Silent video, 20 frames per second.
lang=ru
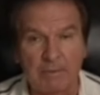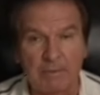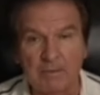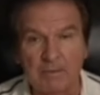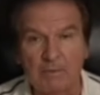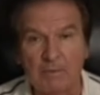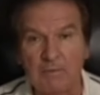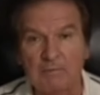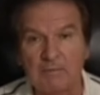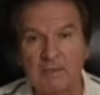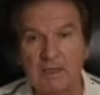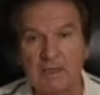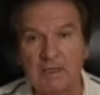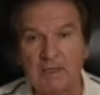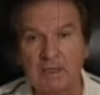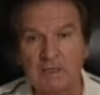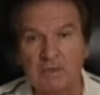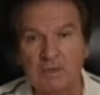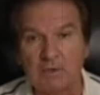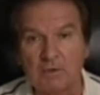Потом
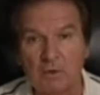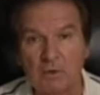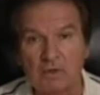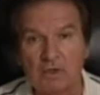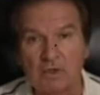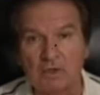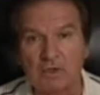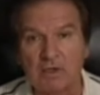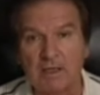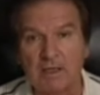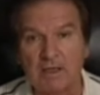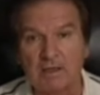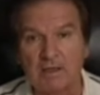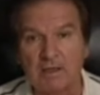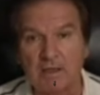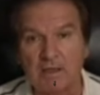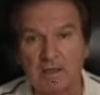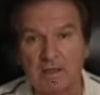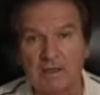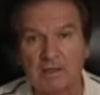такие же точечные
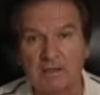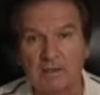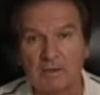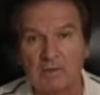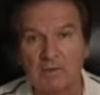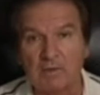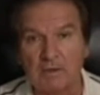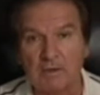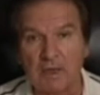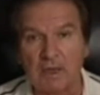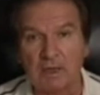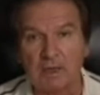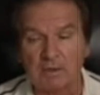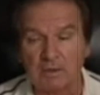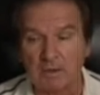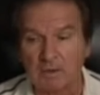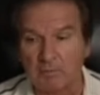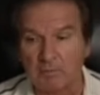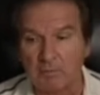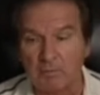артиллерийские
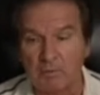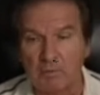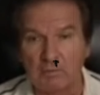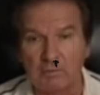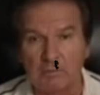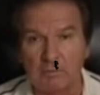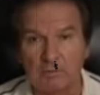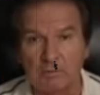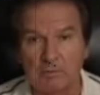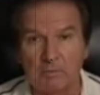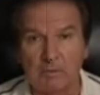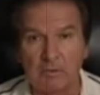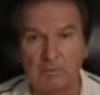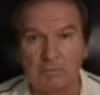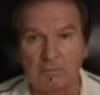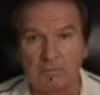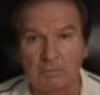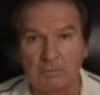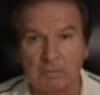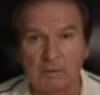удары, так
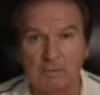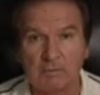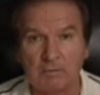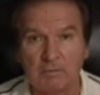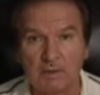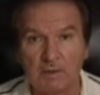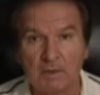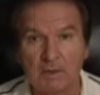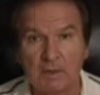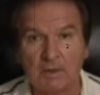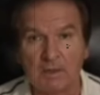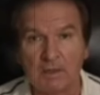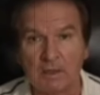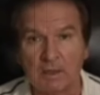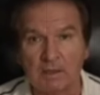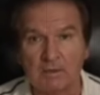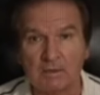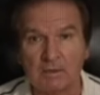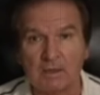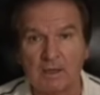бум-бум-бум,
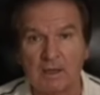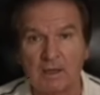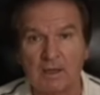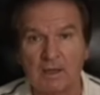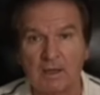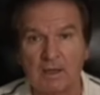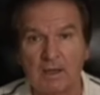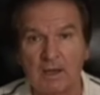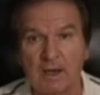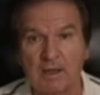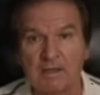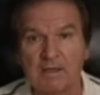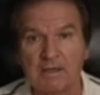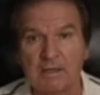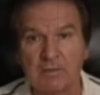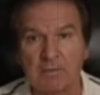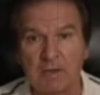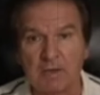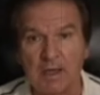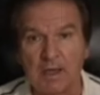которые
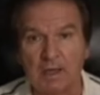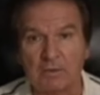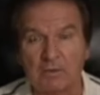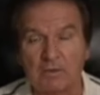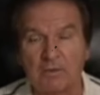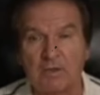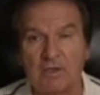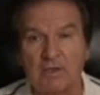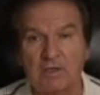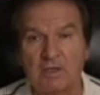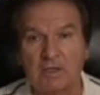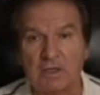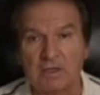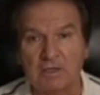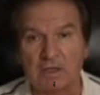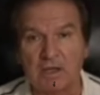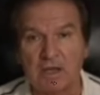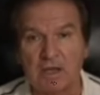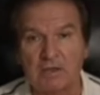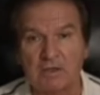ослепляют,
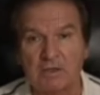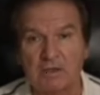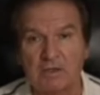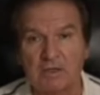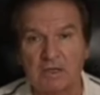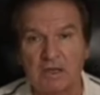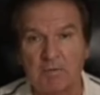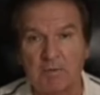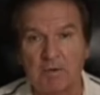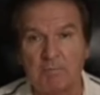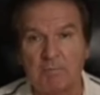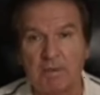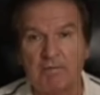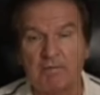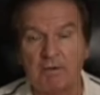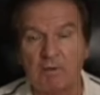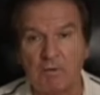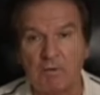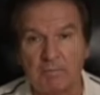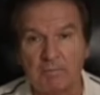уничтожают систему
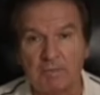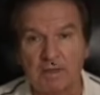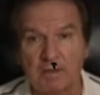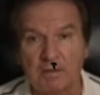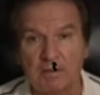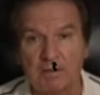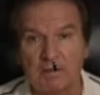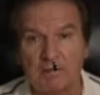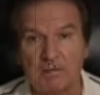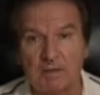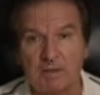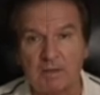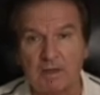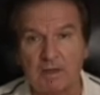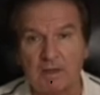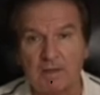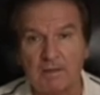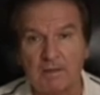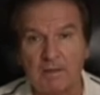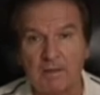ПВО
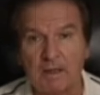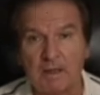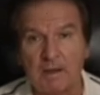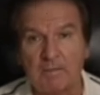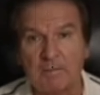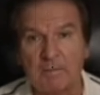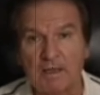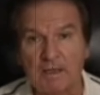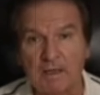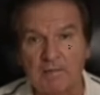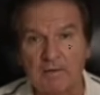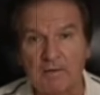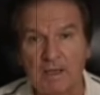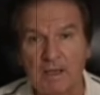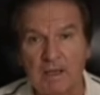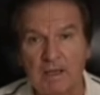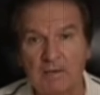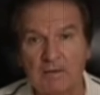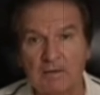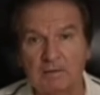противника,
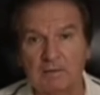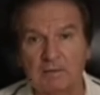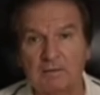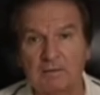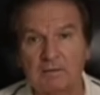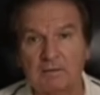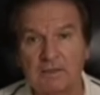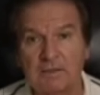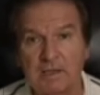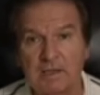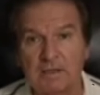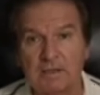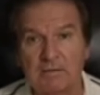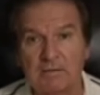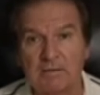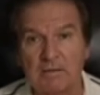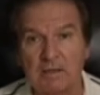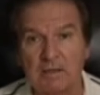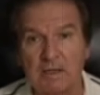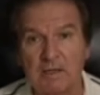подавляет
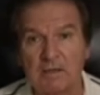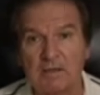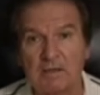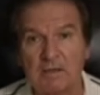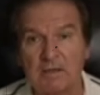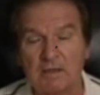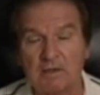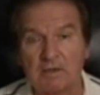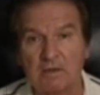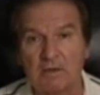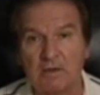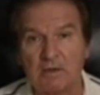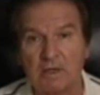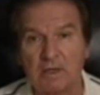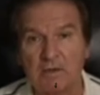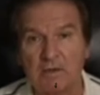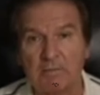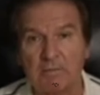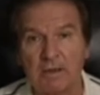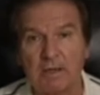средства
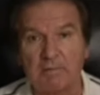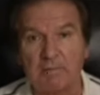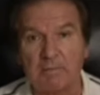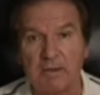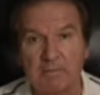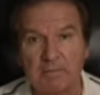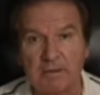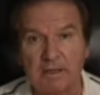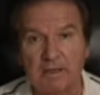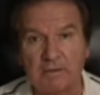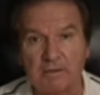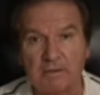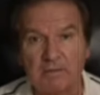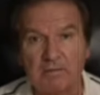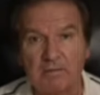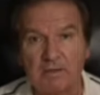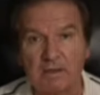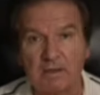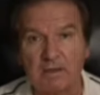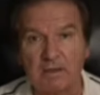радиоэлектронной борьбы
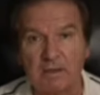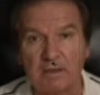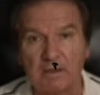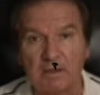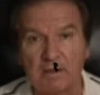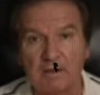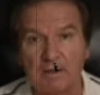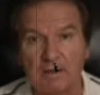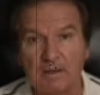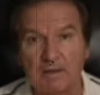противника,